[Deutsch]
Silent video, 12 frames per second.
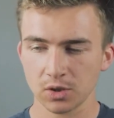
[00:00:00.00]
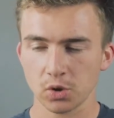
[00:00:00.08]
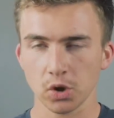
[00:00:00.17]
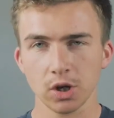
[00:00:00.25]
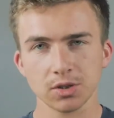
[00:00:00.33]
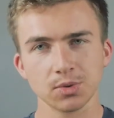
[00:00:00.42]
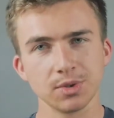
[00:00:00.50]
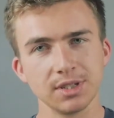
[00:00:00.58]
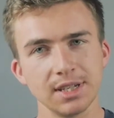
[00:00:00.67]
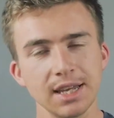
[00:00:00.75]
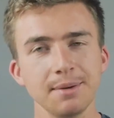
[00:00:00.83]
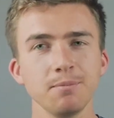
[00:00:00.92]
gehört zu
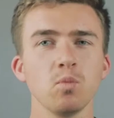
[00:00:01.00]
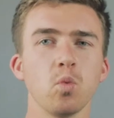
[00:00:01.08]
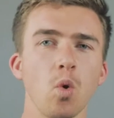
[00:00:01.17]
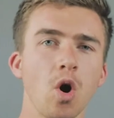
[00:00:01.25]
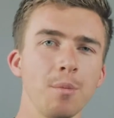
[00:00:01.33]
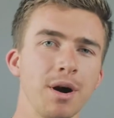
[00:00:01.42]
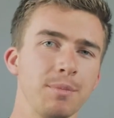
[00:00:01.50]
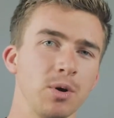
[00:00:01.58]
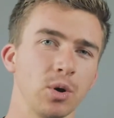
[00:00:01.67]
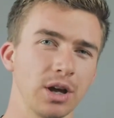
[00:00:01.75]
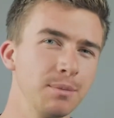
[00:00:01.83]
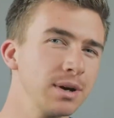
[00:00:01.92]
jedem Warm-up
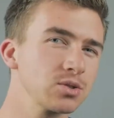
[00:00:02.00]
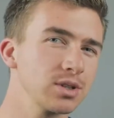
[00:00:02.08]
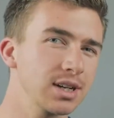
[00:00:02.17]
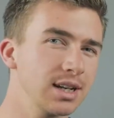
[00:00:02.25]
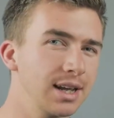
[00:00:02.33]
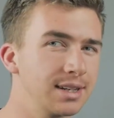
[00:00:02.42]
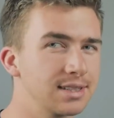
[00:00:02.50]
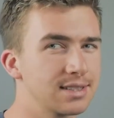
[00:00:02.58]
auch immer so eine kleine